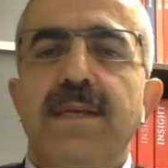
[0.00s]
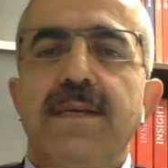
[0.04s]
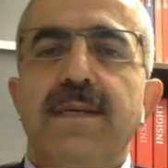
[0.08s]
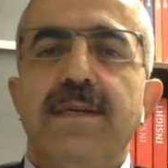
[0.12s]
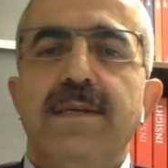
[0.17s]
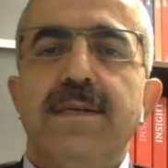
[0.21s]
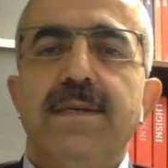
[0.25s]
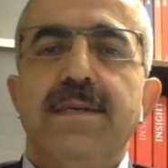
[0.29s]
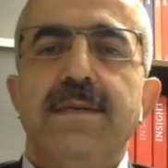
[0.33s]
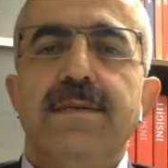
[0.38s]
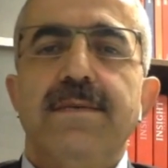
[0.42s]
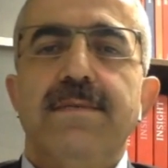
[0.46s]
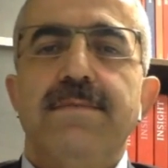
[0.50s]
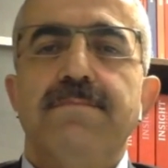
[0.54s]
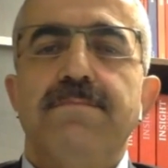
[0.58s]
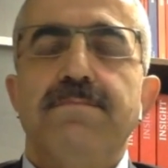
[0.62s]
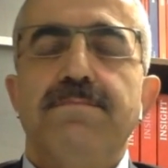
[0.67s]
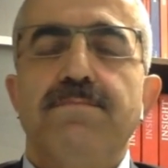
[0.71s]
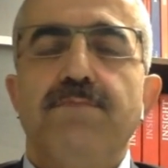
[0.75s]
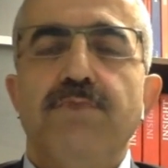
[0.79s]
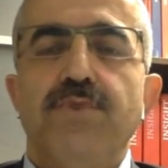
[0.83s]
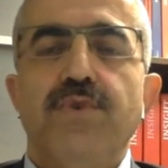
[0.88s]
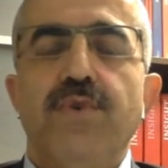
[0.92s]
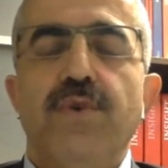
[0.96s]
e,
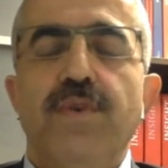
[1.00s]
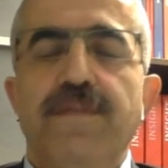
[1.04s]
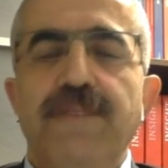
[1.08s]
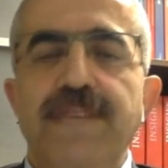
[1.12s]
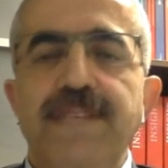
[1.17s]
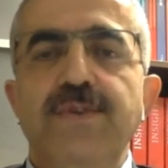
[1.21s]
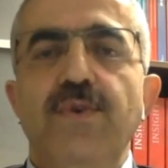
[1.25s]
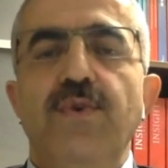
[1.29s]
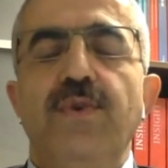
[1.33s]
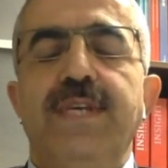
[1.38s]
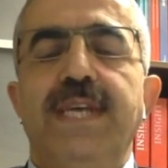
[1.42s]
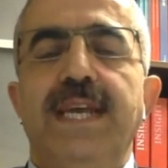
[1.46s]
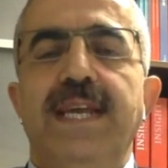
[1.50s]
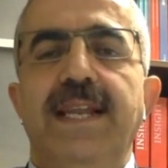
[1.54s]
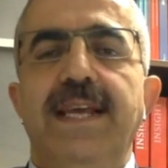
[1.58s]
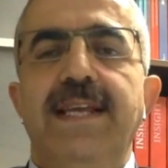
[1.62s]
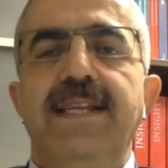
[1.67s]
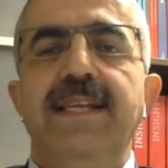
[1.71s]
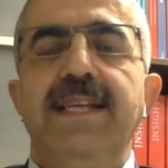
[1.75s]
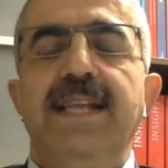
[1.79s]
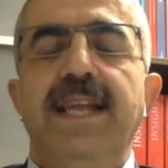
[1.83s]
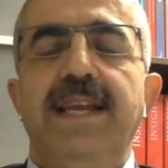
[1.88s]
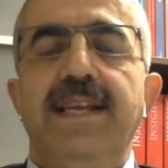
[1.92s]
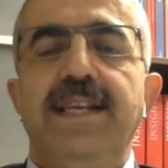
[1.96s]
bu körfez
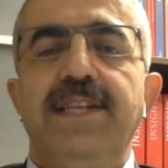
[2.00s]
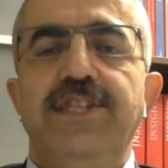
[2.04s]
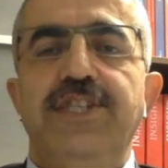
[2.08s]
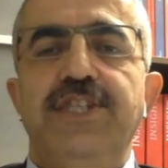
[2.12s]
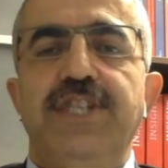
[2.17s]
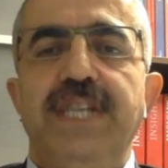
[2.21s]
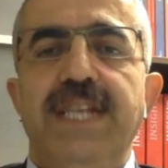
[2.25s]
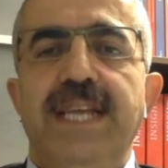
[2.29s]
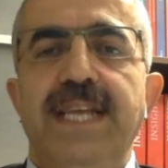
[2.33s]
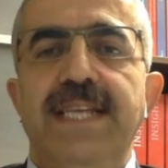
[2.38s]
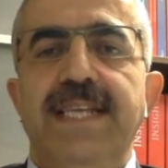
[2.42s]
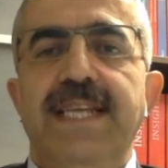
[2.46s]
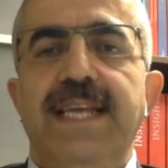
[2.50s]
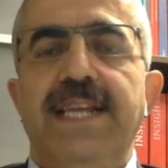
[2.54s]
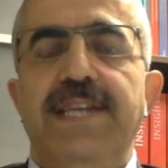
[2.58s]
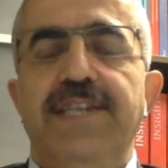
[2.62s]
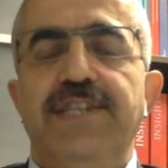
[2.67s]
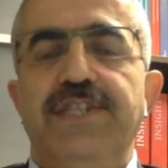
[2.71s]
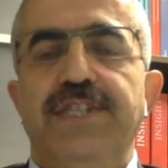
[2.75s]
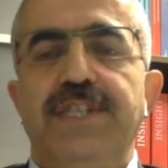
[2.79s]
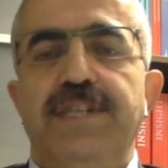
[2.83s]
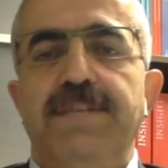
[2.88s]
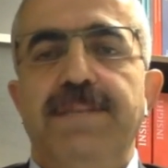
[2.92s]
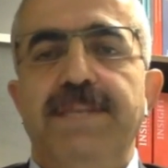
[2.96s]
ülkeleriyle ilişkileri
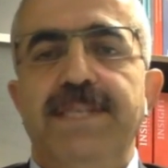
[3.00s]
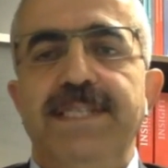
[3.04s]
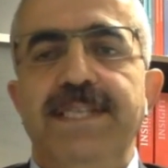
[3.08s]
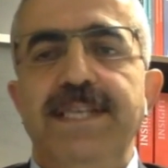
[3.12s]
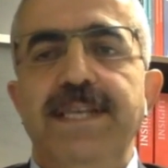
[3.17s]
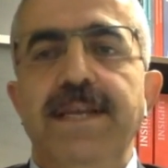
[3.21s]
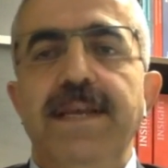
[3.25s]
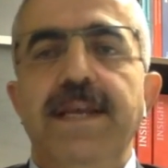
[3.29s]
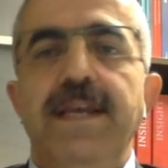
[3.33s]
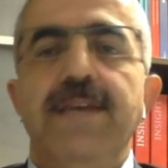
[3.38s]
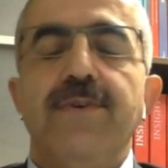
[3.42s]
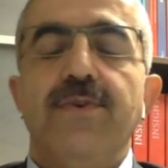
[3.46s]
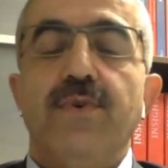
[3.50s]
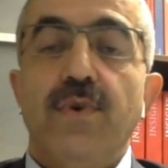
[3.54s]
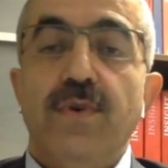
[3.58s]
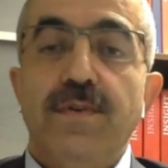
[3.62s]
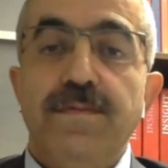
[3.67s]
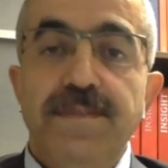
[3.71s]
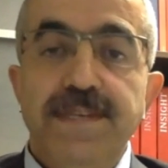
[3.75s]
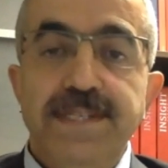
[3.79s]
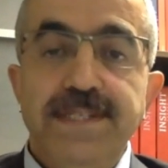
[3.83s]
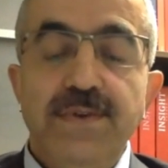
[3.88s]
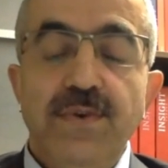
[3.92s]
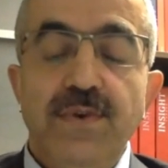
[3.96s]
geliştirmesi
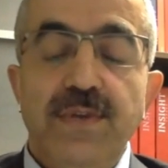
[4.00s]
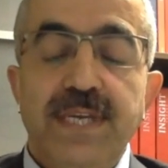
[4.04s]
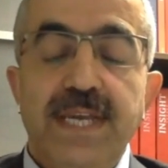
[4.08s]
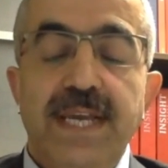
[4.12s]
körfez